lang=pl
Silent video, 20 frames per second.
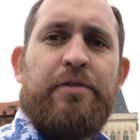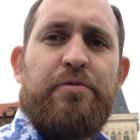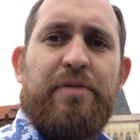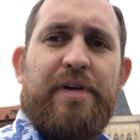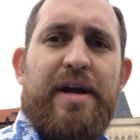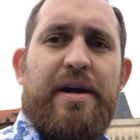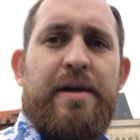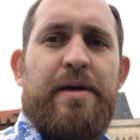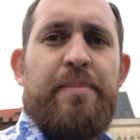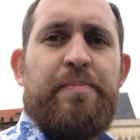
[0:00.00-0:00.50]

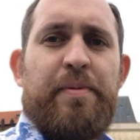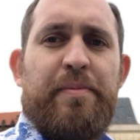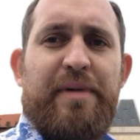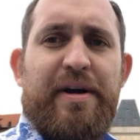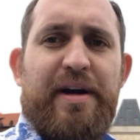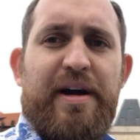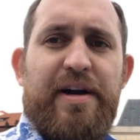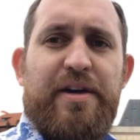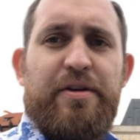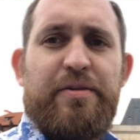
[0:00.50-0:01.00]
które
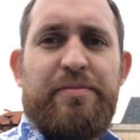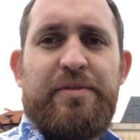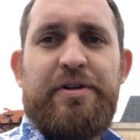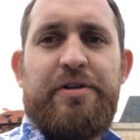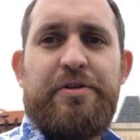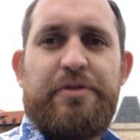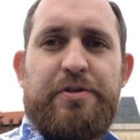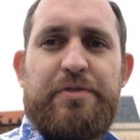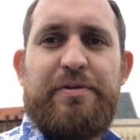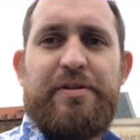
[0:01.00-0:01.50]
pomagają
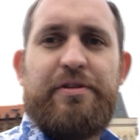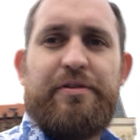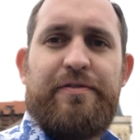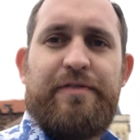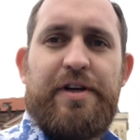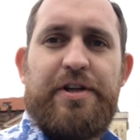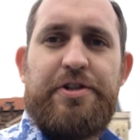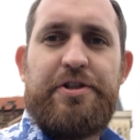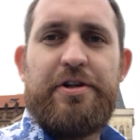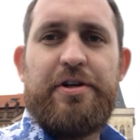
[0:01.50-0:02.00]

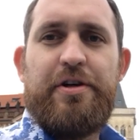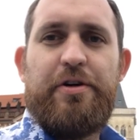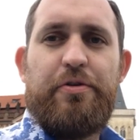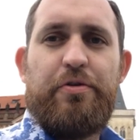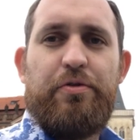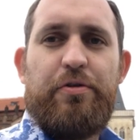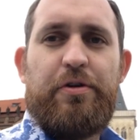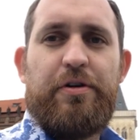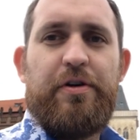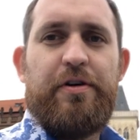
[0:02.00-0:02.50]
rozładować
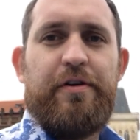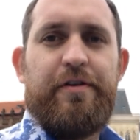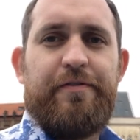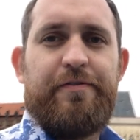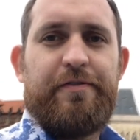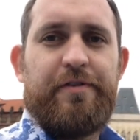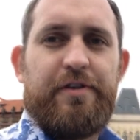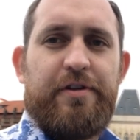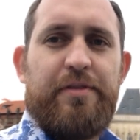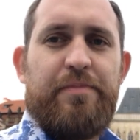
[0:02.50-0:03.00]
ruch
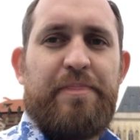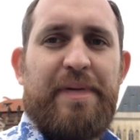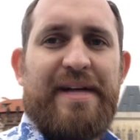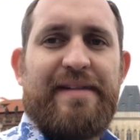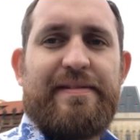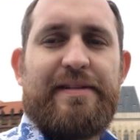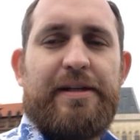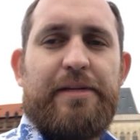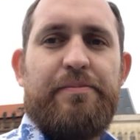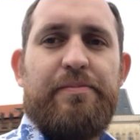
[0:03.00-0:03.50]
w
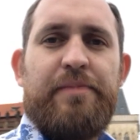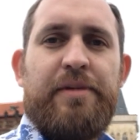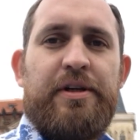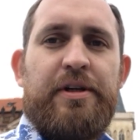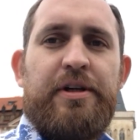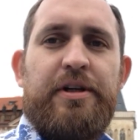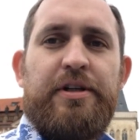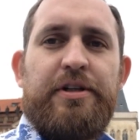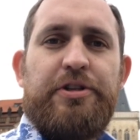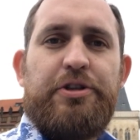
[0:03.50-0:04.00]
praskim
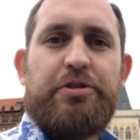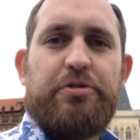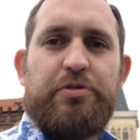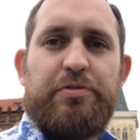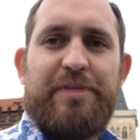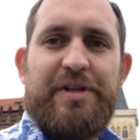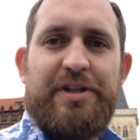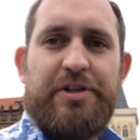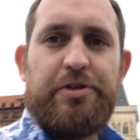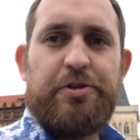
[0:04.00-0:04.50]

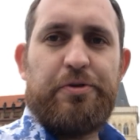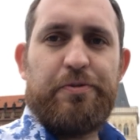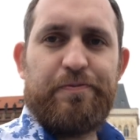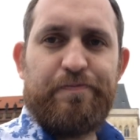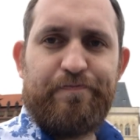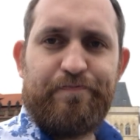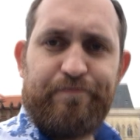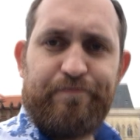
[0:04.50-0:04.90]
śródmieściu.